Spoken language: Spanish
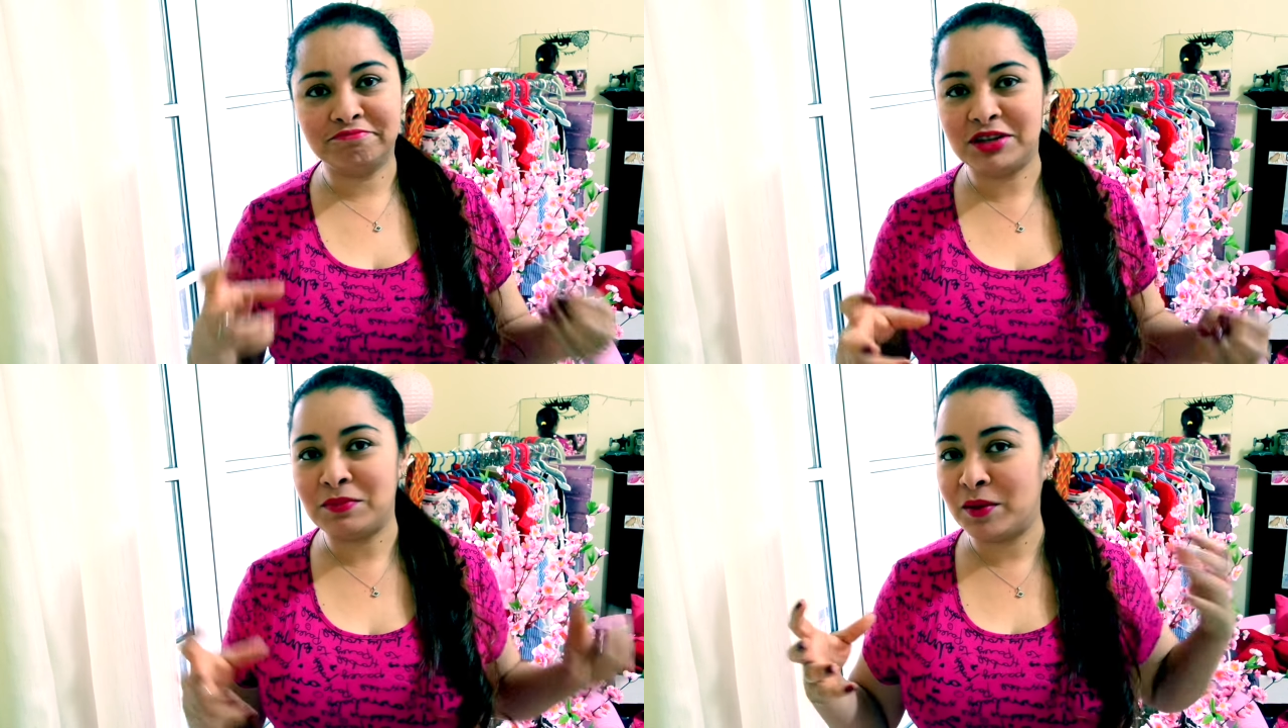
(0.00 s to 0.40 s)

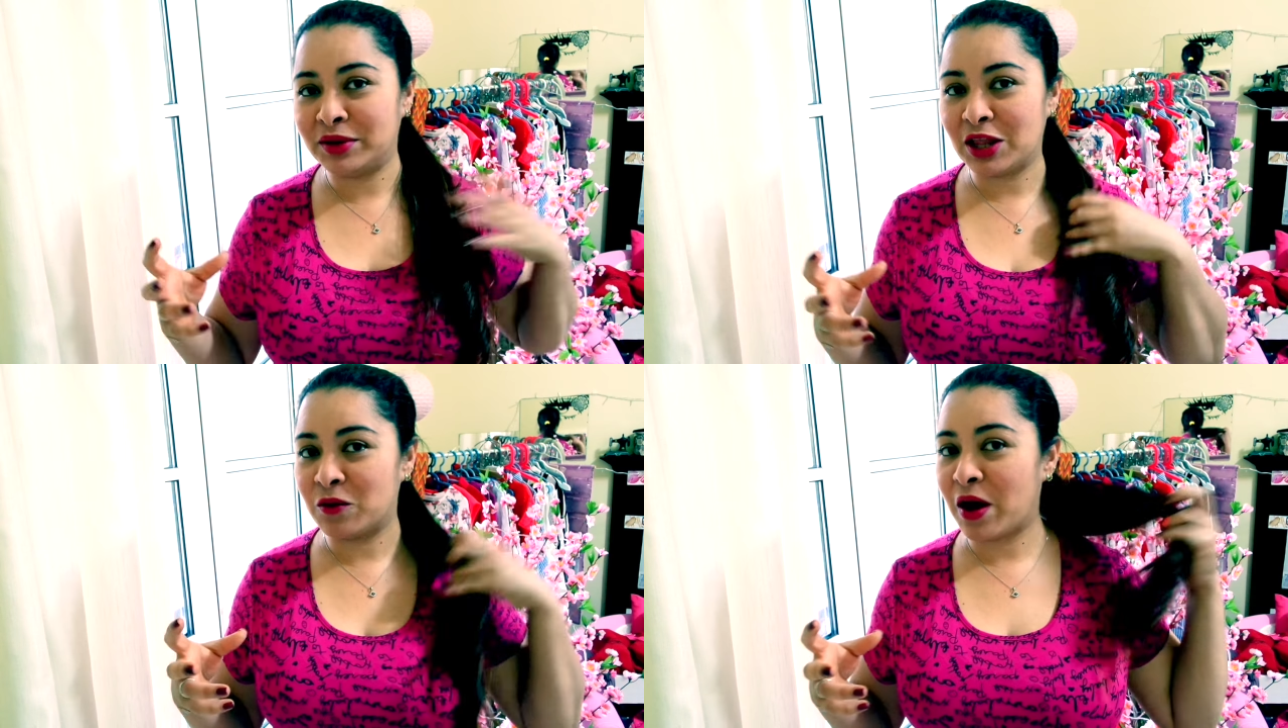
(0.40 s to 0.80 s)

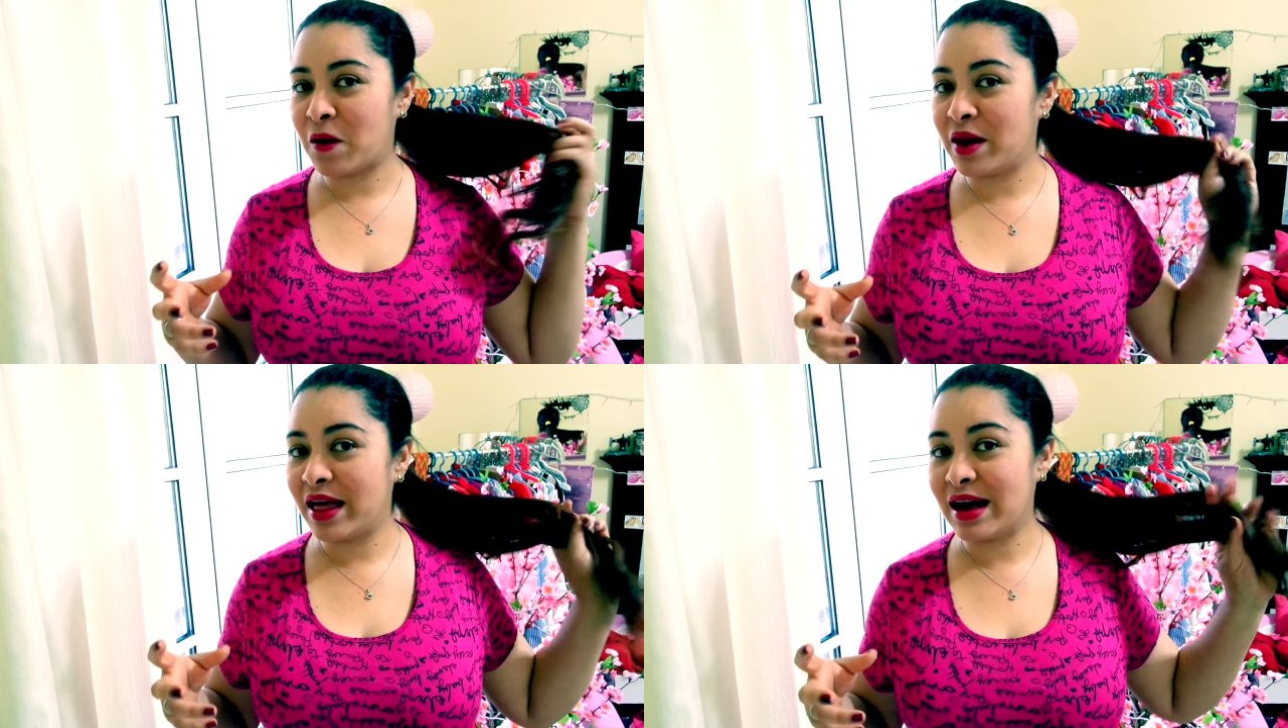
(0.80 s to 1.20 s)
simplemente tengo
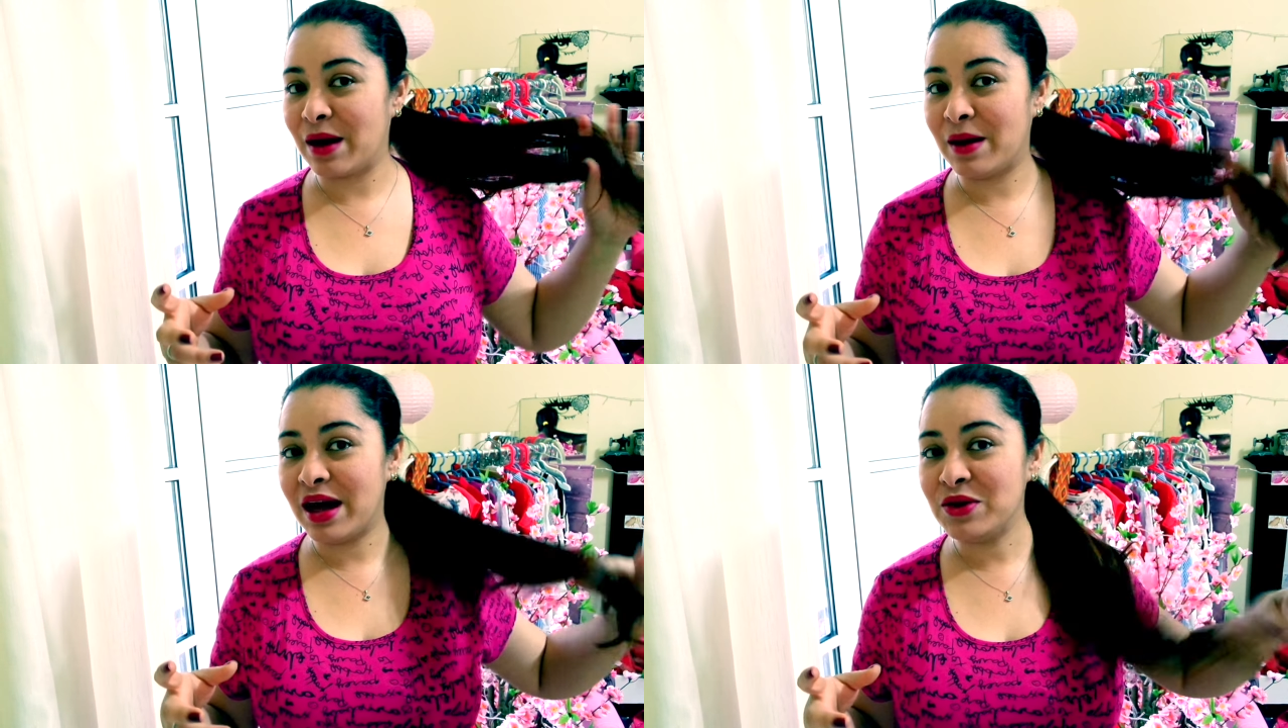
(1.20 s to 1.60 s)
una cola de
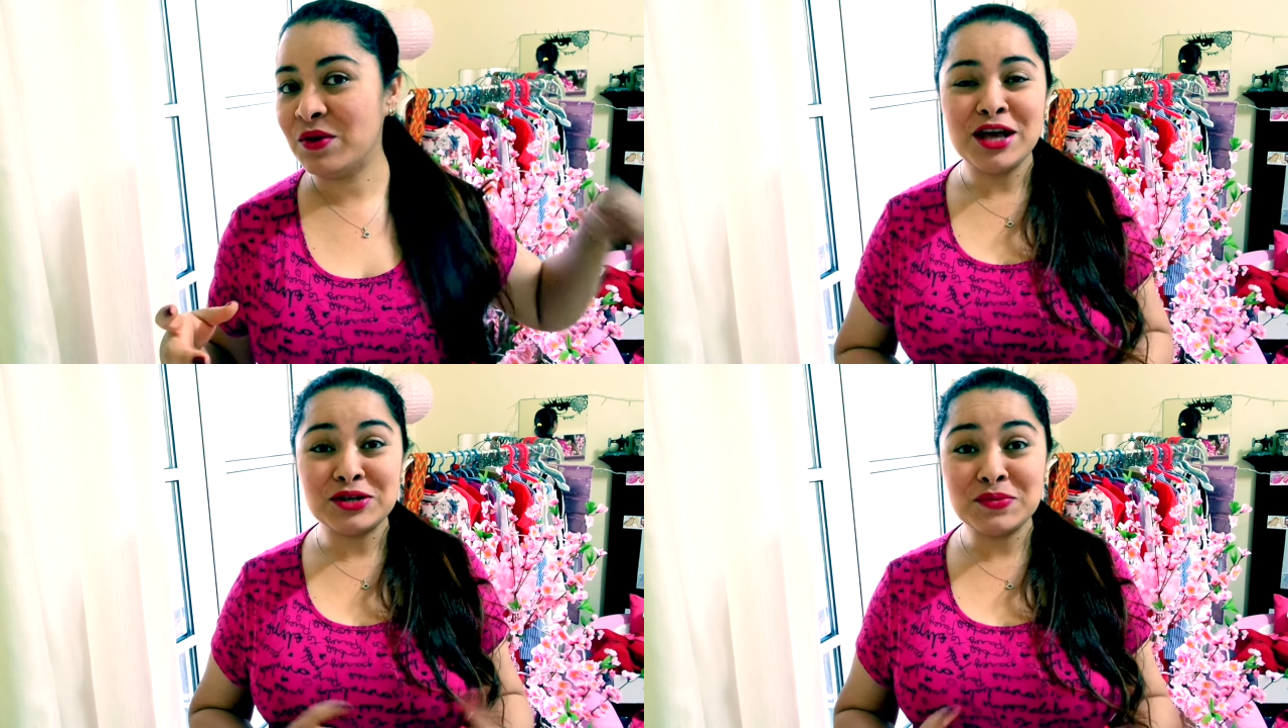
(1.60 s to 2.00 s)
caballo.